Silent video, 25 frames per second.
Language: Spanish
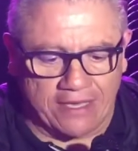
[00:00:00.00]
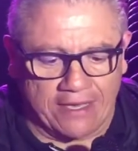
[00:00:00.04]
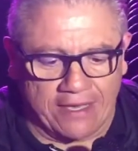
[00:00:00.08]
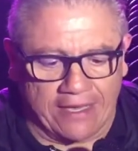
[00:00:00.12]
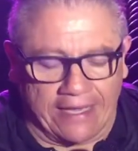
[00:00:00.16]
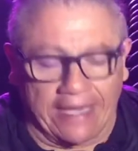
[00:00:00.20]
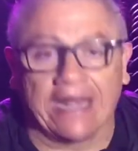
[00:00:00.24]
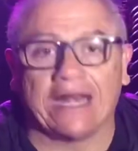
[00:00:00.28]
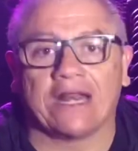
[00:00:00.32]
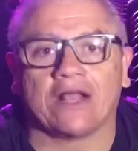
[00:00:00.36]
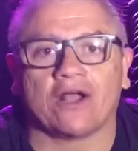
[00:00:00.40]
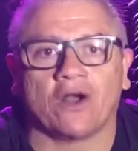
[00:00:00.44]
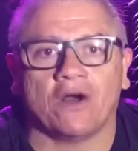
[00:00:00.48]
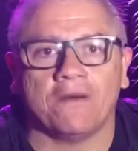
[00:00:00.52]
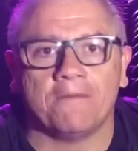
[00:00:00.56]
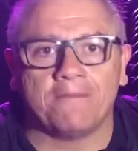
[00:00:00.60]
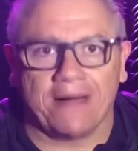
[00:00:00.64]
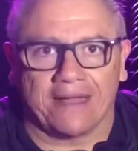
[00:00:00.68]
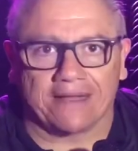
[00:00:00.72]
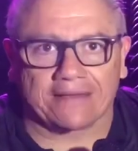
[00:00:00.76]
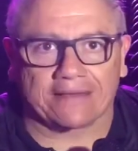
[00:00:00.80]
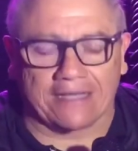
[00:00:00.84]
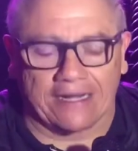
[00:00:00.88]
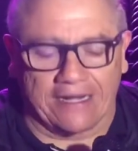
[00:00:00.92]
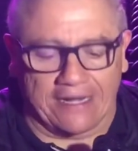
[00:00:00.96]
El
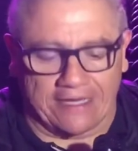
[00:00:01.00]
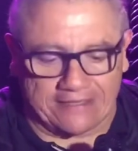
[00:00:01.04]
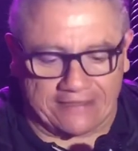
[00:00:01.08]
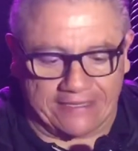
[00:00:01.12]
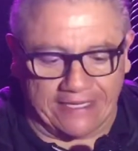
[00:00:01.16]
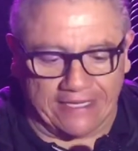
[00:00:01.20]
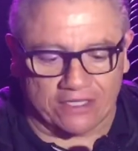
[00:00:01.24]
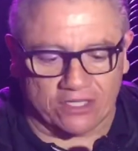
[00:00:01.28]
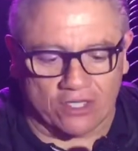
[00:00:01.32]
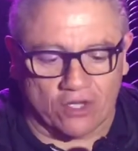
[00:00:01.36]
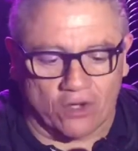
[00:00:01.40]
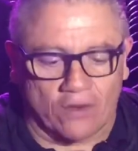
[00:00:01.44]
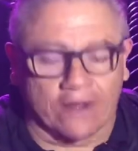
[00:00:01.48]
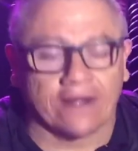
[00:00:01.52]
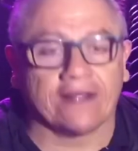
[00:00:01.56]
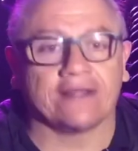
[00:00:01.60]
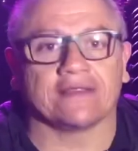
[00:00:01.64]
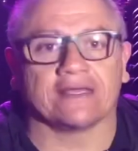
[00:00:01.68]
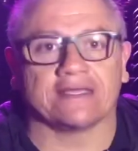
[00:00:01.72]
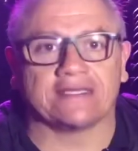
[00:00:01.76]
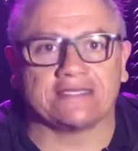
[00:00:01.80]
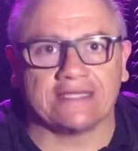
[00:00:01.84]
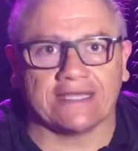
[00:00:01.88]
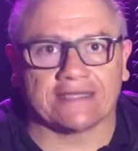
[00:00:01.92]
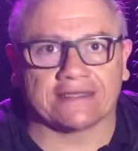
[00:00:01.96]
combate en las
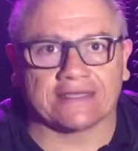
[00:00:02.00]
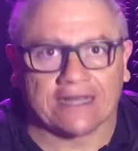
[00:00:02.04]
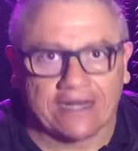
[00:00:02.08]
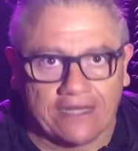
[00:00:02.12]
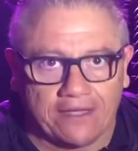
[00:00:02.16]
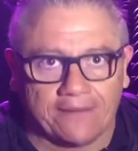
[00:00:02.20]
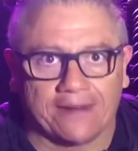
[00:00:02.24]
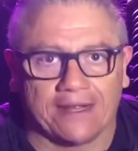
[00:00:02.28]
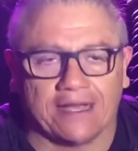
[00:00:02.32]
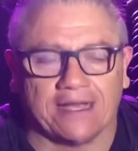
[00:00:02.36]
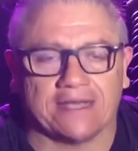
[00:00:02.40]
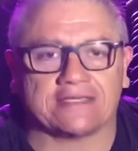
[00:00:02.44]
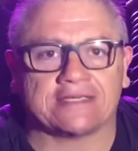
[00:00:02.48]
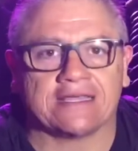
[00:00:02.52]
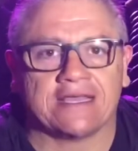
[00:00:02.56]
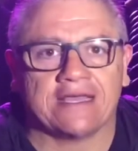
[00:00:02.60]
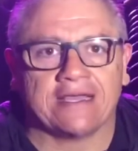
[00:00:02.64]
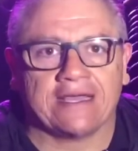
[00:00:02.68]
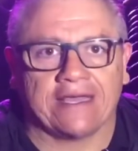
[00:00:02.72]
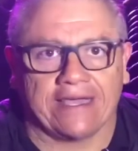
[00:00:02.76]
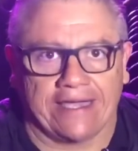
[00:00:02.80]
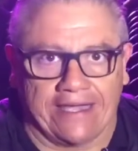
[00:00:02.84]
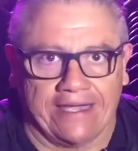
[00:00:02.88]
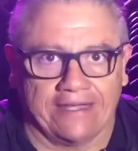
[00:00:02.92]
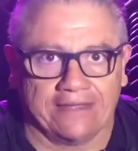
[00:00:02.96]
147 libras
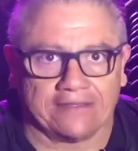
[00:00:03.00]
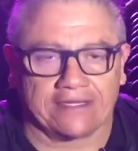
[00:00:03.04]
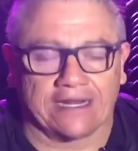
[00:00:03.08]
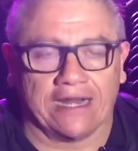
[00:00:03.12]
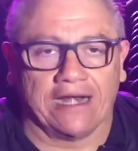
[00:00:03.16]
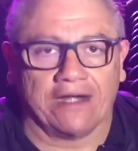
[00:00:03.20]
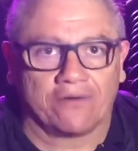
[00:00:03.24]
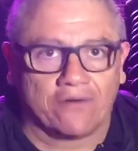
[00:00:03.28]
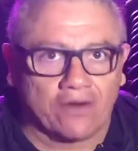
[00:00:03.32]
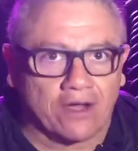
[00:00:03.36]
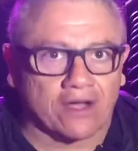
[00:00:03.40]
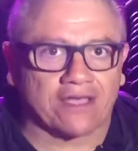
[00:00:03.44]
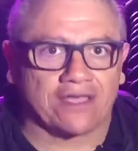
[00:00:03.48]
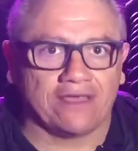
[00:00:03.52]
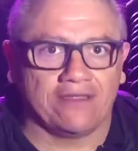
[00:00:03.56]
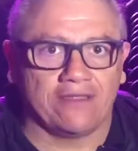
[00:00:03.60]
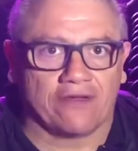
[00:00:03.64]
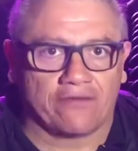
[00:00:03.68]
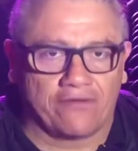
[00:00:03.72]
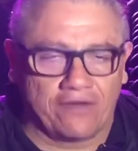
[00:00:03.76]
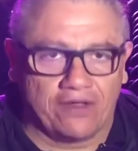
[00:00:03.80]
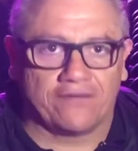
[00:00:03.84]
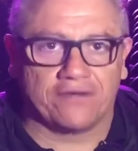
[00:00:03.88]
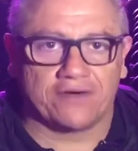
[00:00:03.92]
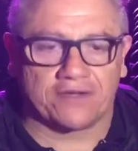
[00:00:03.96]
entre el Rocky de
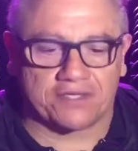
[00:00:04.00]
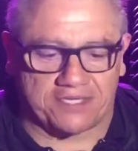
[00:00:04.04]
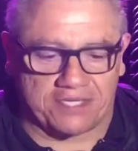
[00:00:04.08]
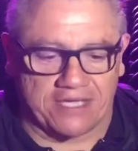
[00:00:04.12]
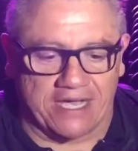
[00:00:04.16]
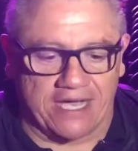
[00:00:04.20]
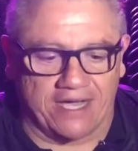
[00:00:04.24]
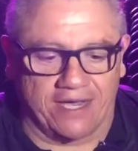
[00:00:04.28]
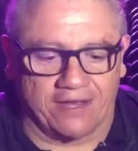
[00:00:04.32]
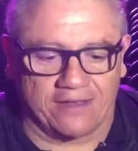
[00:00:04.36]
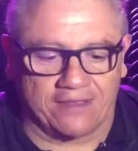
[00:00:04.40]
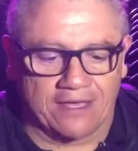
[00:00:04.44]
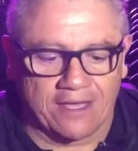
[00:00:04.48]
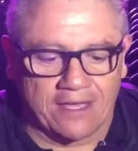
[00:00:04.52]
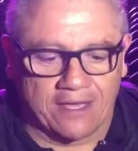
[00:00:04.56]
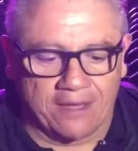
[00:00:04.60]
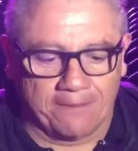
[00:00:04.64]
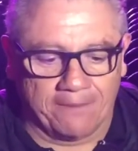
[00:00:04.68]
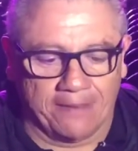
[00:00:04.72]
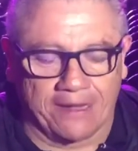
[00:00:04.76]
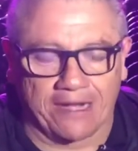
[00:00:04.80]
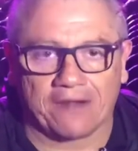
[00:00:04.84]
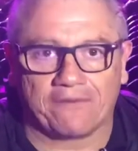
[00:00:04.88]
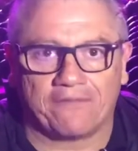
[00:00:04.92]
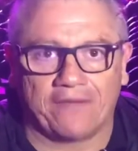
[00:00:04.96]
Riverside,
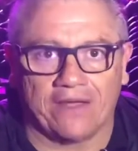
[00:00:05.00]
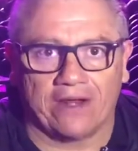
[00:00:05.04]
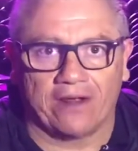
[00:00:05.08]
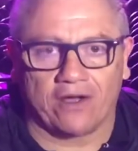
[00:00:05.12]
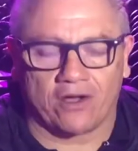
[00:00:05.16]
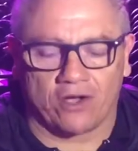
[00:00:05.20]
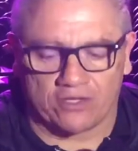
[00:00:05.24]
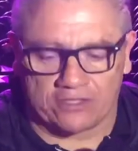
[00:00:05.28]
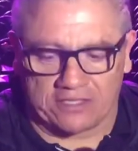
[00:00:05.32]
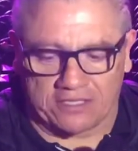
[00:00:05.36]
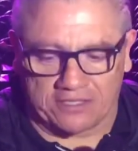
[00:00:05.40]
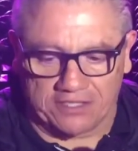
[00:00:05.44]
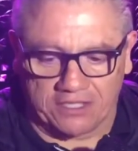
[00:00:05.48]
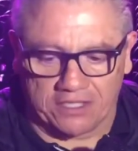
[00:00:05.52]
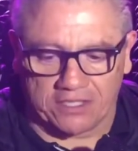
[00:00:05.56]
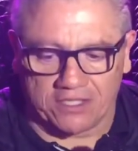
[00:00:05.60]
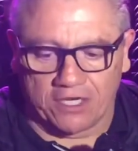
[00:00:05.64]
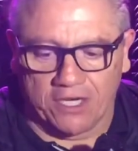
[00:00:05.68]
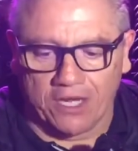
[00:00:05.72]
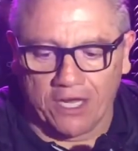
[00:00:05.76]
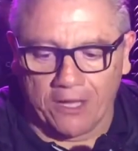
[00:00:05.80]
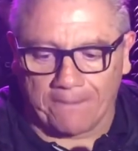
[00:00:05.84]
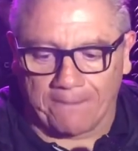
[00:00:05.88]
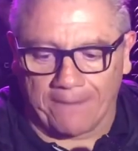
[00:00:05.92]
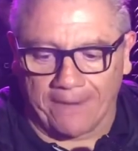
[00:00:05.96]
me refiero a Josecito
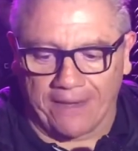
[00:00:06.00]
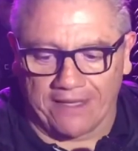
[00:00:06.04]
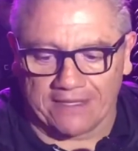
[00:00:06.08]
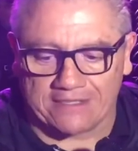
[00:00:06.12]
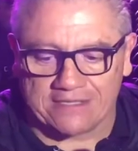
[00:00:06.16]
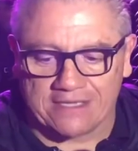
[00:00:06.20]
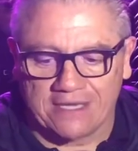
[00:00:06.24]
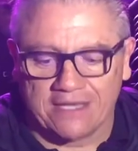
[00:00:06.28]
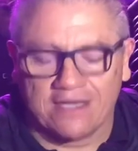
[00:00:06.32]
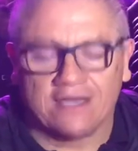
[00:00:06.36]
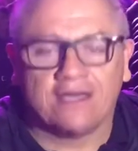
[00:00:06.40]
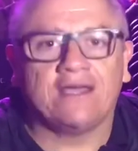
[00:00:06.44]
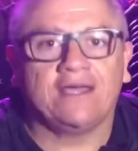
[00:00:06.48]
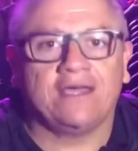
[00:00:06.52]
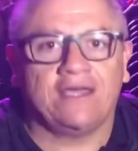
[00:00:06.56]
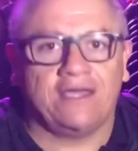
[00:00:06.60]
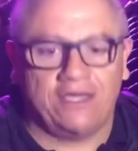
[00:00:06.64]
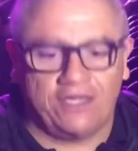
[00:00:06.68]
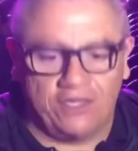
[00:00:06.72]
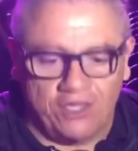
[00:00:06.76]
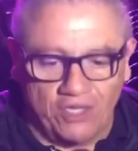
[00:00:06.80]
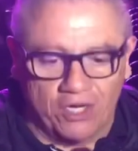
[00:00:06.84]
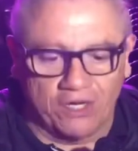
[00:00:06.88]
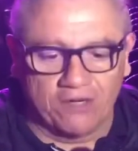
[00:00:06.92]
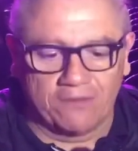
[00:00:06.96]
López
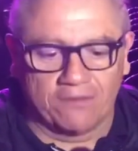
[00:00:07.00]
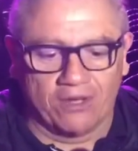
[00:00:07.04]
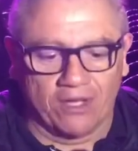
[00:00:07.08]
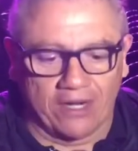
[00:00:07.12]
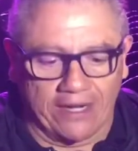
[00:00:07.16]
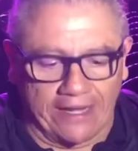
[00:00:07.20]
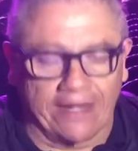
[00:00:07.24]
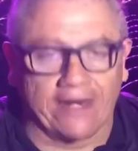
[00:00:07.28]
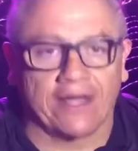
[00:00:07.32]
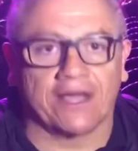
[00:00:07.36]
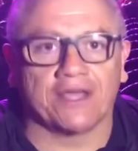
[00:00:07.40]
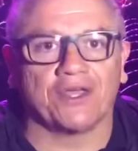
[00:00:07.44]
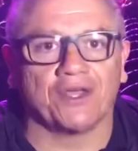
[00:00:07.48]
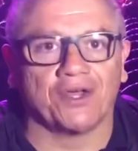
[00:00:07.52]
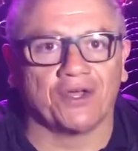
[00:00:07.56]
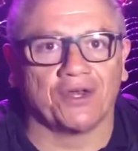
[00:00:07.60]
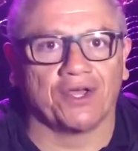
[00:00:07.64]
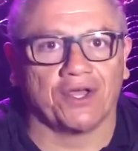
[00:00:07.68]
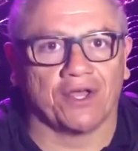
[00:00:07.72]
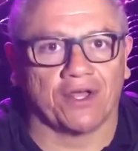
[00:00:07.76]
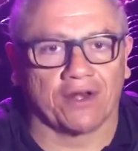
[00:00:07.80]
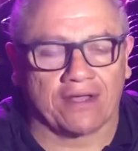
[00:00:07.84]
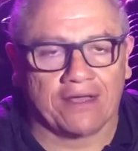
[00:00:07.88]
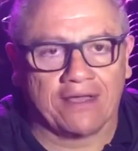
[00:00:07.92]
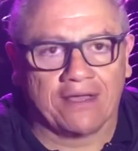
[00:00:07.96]
y John Molina
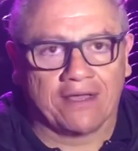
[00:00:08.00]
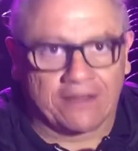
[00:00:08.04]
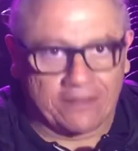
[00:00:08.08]
Jr.